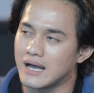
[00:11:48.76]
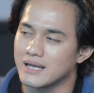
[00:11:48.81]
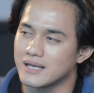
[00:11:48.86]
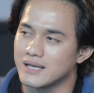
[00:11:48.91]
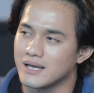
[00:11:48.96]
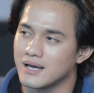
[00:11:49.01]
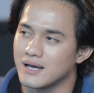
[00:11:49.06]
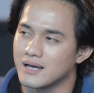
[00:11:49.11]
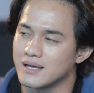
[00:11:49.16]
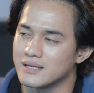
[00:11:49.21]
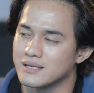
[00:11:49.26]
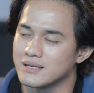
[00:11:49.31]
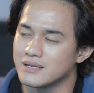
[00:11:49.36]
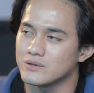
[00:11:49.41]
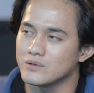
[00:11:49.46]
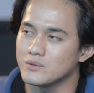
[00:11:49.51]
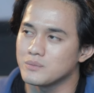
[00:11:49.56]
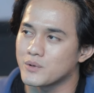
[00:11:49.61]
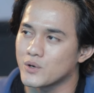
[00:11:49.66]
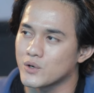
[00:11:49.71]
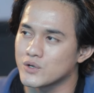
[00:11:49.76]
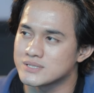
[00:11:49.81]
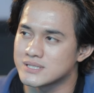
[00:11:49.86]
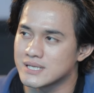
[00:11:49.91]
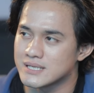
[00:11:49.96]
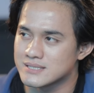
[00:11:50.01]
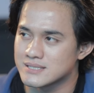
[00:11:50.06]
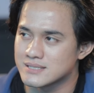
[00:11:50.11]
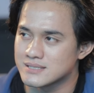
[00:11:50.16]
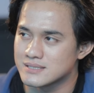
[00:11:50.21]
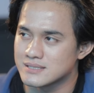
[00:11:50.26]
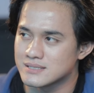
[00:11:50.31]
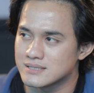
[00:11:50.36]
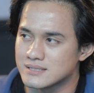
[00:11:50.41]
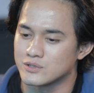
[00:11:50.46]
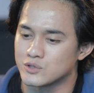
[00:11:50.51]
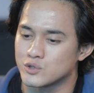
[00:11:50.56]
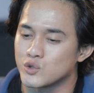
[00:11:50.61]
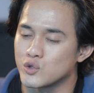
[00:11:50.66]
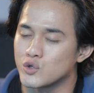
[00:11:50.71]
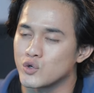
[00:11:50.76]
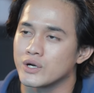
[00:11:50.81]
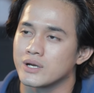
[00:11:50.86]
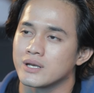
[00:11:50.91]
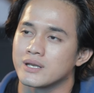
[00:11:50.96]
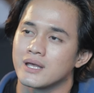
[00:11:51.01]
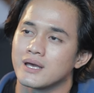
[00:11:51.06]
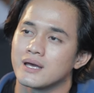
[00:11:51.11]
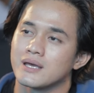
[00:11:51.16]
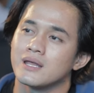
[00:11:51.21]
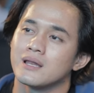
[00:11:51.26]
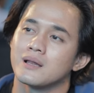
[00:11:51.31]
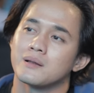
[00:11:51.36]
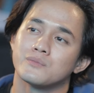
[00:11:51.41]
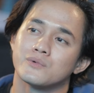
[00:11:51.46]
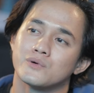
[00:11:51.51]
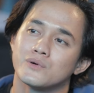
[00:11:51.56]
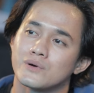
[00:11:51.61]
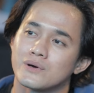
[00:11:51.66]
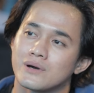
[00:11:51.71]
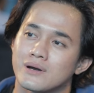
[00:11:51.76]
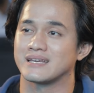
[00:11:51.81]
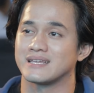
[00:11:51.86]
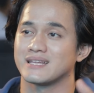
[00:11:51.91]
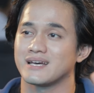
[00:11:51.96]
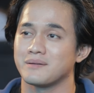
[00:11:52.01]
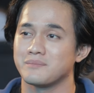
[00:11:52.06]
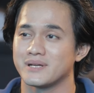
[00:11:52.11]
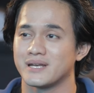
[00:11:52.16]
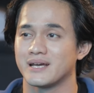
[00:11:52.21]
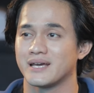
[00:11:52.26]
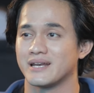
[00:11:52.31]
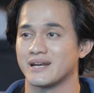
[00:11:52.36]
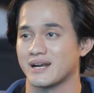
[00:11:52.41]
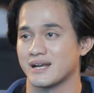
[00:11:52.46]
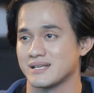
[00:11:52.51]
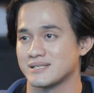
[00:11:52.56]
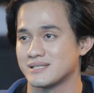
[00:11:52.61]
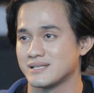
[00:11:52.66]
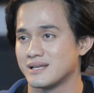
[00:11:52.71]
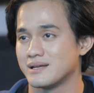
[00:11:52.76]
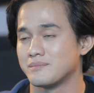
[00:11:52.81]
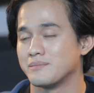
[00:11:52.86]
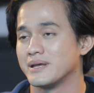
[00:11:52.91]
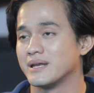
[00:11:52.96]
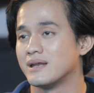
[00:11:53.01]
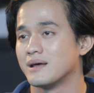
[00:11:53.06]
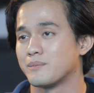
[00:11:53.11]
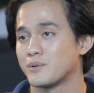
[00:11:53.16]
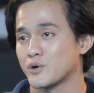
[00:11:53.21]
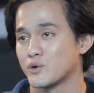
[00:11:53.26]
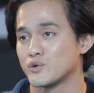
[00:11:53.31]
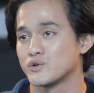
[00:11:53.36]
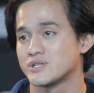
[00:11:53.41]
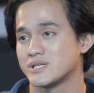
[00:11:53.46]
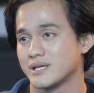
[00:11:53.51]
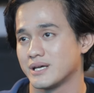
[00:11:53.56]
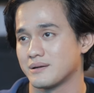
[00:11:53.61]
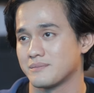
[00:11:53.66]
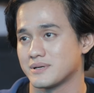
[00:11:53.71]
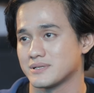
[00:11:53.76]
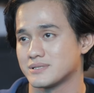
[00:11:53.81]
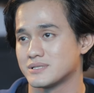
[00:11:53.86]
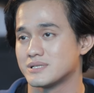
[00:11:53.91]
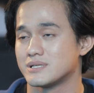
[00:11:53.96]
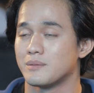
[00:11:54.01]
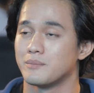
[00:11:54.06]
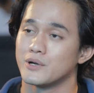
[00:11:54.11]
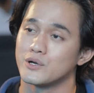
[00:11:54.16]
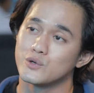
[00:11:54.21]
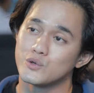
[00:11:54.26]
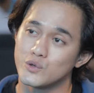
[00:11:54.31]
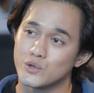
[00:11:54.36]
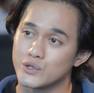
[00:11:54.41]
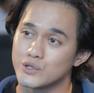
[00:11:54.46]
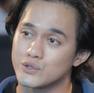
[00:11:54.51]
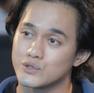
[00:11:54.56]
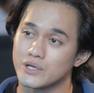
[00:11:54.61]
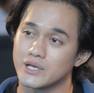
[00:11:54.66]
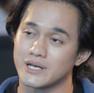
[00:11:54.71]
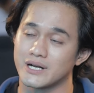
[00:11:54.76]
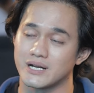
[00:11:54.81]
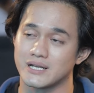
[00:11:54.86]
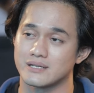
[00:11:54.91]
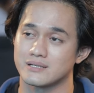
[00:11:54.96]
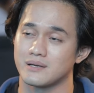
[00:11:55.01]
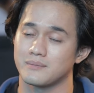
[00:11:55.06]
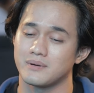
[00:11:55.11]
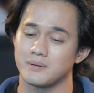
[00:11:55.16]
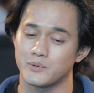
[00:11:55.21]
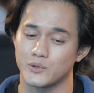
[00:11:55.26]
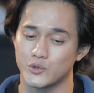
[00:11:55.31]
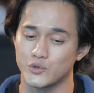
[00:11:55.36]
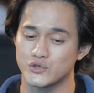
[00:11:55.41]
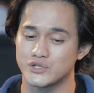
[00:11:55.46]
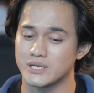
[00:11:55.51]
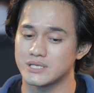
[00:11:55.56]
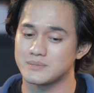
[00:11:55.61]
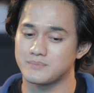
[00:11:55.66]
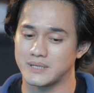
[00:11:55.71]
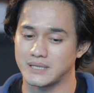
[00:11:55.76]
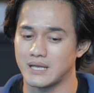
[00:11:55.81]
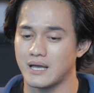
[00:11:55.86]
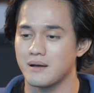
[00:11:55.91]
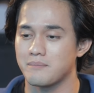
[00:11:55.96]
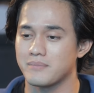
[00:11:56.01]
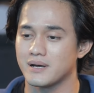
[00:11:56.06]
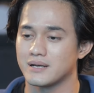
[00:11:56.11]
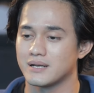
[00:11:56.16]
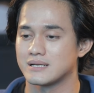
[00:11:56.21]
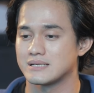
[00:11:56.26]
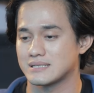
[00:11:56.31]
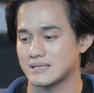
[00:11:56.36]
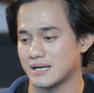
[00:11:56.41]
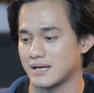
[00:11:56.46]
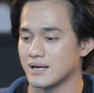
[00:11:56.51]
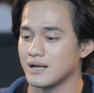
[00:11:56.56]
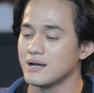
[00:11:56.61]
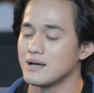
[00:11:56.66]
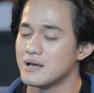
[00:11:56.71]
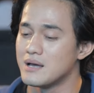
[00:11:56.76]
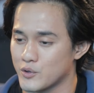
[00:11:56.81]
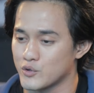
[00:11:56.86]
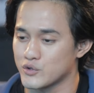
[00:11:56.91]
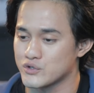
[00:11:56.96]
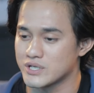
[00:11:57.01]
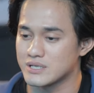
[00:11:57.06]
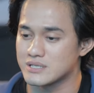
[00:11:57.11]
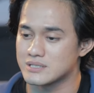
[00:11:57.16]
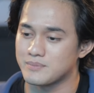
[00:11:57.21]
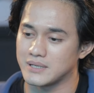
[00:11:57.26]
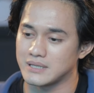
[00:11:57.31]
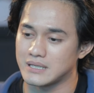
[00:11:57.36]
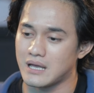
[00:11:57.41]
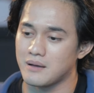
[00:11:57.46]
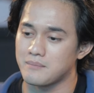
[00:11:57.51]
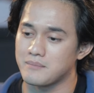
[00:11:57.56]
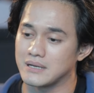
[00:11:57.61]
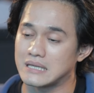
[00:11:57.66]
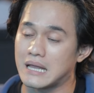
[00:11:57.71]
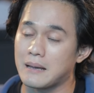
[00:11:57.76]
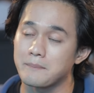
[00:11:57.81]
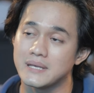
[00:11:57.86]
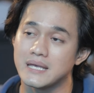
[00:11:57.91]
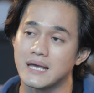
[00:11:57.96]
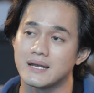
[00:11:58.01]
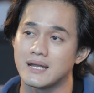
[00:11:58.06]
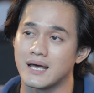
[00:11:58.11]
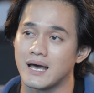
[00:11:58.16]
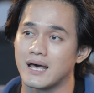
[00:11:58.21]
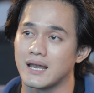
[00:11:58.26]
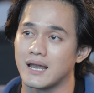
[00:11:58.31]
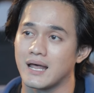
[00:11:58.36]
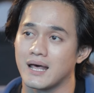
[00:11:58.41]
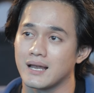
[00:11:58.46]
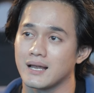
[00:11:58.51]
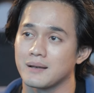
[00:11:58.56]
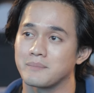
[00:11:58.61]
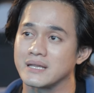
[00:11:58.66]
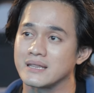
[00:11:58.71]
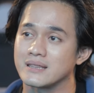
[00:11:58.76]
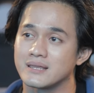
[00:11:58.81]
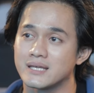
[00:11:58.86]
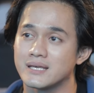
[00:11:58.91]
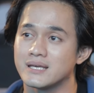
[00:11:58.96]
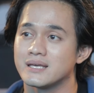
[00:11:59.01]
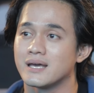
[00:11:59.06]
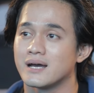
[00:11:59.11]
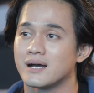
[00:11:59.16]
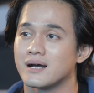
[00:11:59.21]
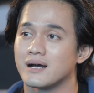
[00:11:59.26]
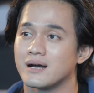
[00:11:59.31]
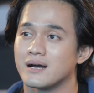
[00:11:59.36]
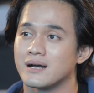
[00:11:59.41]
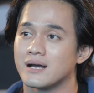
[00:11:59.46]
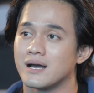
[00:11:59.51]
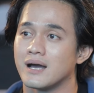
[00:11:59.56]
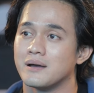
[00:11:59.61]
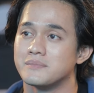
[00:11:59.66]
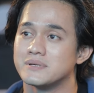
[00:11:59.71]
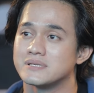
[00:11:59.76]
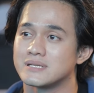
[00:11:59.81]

kayak ini tuh proses turunnya ilmu kita kan beda generasi dan beda produksi kan pasti zaman dulu itu generasi apa produksinya seperti apa dan sekarang produksinya seperti apa tapi ada hal-hal penting yang nggak